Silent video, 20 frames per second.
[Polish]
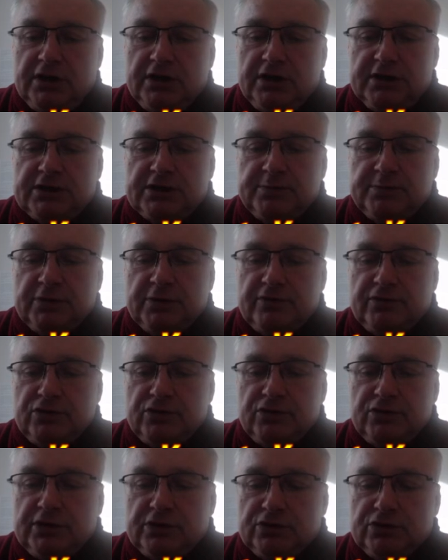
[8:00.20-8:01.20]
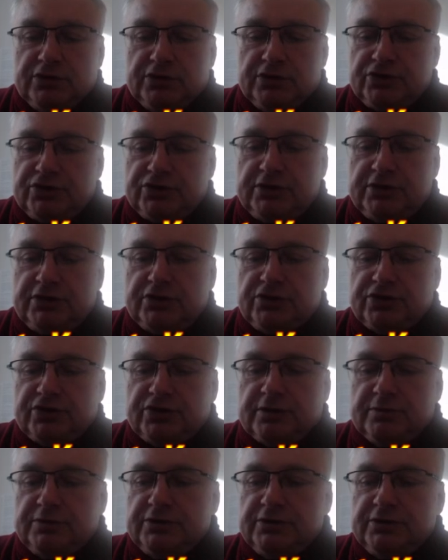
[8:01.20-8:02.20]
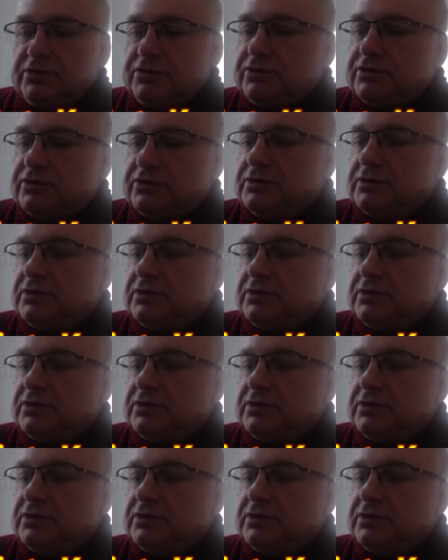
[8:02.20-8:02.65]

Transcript: Jest podwójne uderzenie, trzeba bić.